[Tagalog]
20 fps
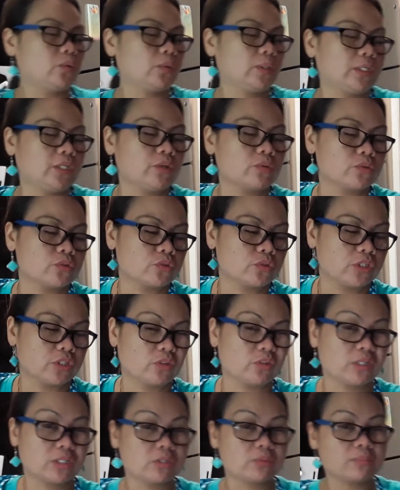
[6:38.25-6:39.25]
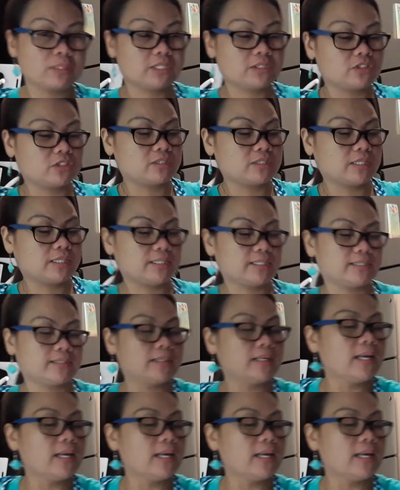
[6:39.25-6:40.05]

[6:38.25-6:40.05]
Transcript: Hindi uso dito kasi mga cheese nagagat.